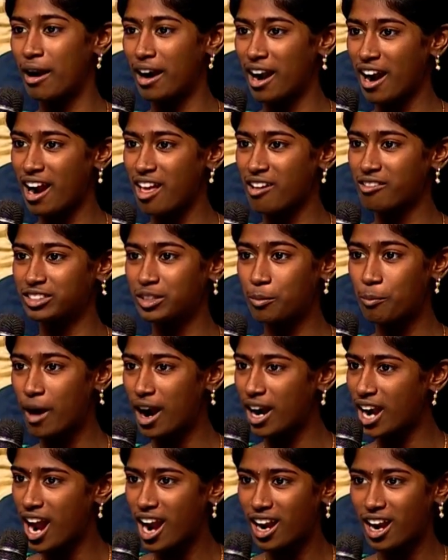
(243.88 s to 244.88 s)
பனானா uh, வந்து
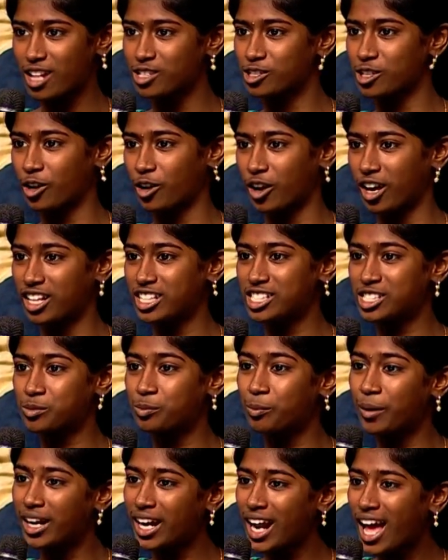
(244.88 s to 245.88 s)
பனானான்னு சொல்லக்கூடாது இட்ஸ்
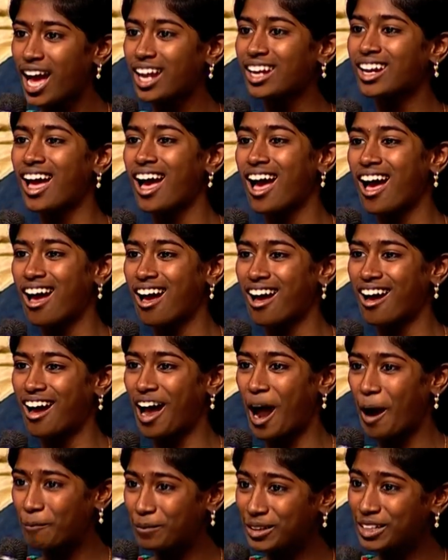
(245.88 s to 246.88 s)
பெனானா
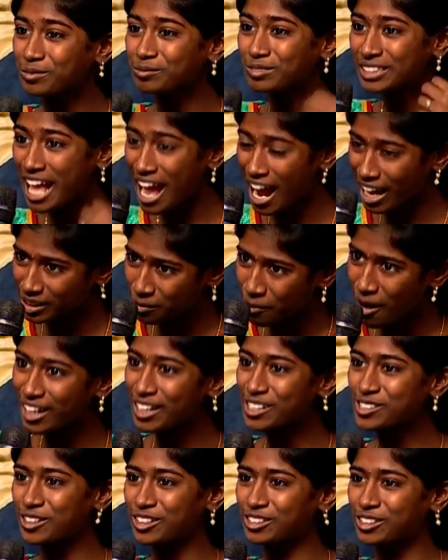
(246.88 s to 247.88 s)
அப்படி அந்த
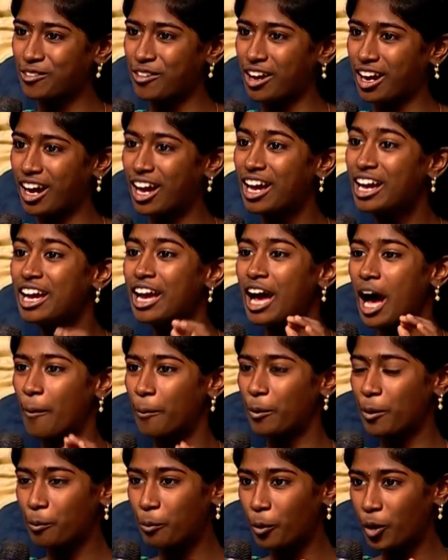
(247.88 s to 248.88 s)
மாதிரி சொல்லி தருவாங்க
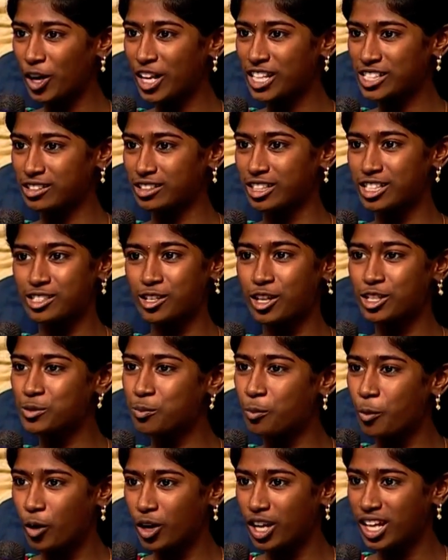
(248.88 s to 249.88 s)
அப்புறம் போலீஸ் இட்ஸ் நாட்
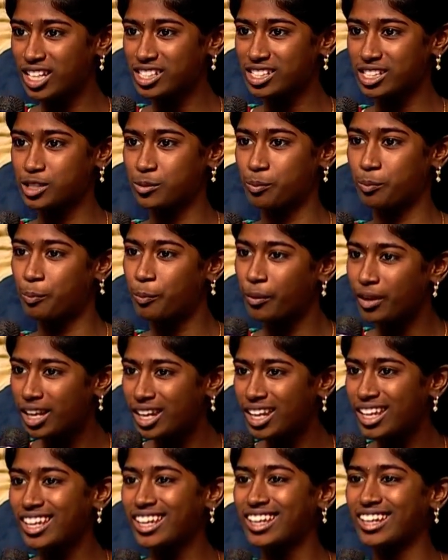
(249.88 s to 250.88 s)
போலீஸ் இட்ஸ்
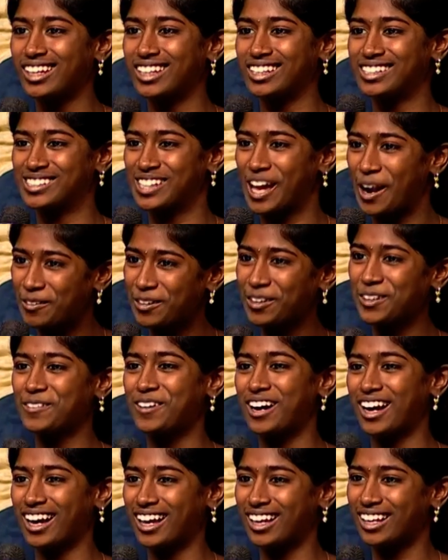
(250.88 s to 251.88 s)
பிளீஸ்
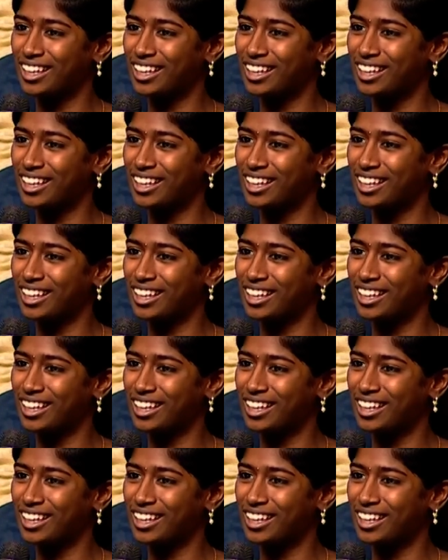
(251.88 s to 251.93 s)
அப்படின்வாங்க